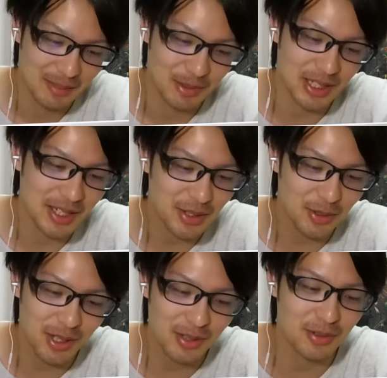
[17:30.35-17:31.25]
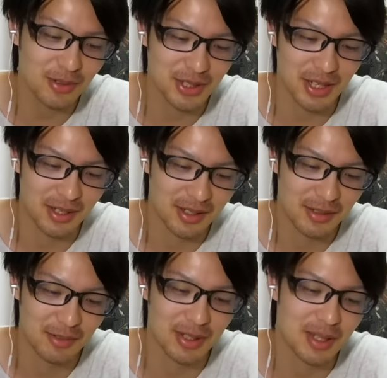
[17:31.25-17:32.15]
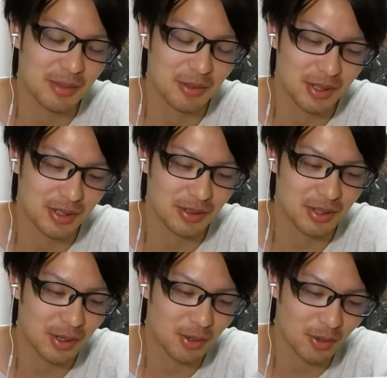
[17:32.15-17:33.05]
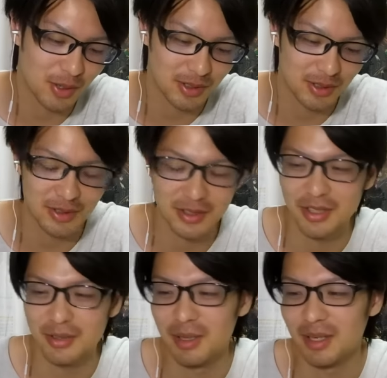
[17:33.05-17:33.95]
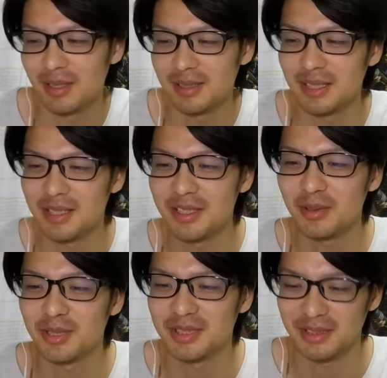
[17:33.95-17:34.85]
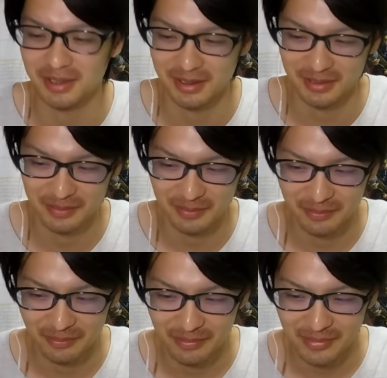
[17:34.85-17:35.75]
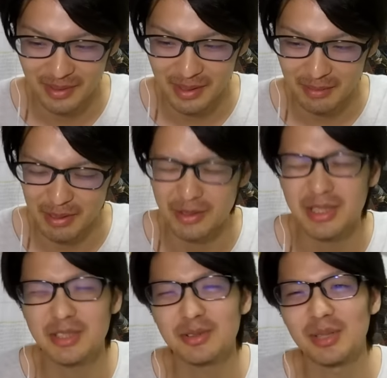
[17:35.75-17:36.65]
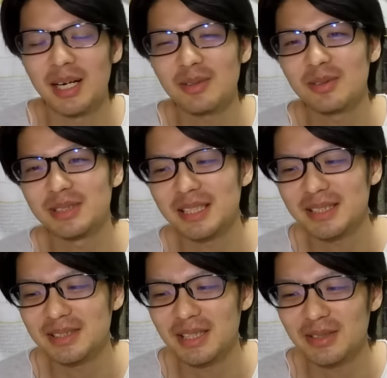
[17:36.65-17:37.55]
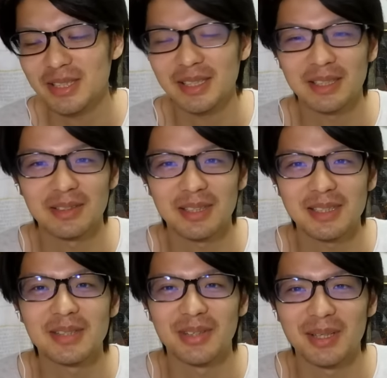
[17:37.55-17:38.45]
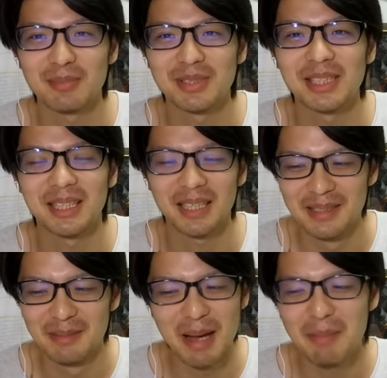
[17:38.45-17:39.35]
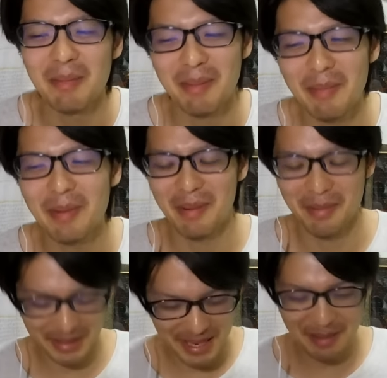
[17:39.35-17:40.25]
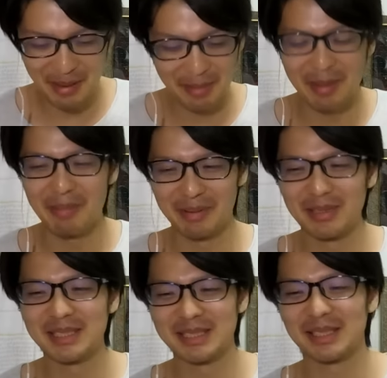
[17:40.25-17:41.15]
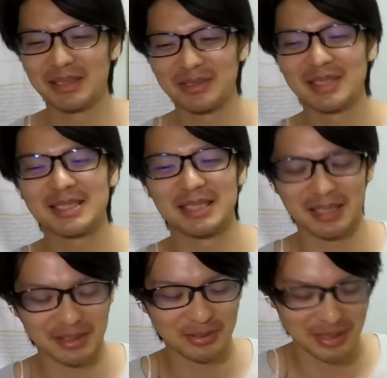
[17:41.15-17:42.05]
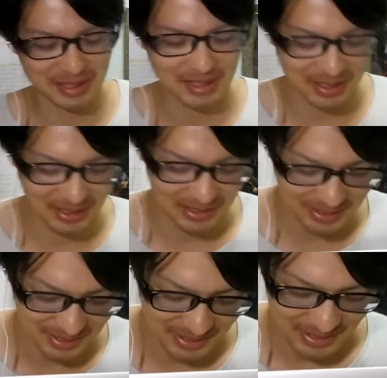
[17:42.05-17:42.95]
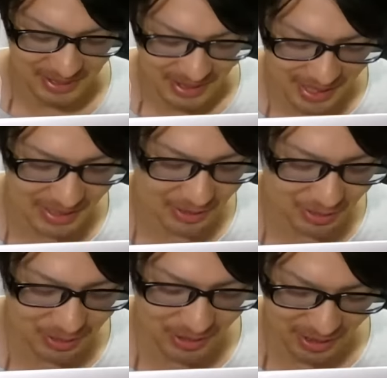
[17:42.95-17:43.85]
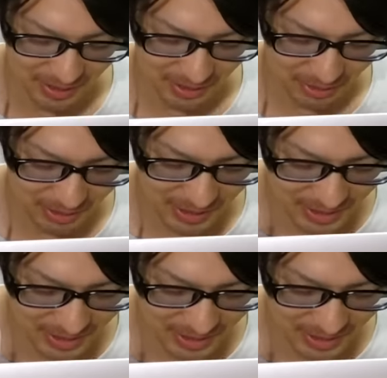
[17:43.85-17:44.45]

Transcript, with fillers: のもう最強のハンコックじゃん綿飴終わってる解放終わってるスキルマップ最強ですまあ、言うてちょっとハンコック最近使う機会なくなってきたよねぶっちゃけねまあまあまあまあまあまあいやまあまあまあ嬉しいから嬉しいから嬉しいからはい、ということで、こんな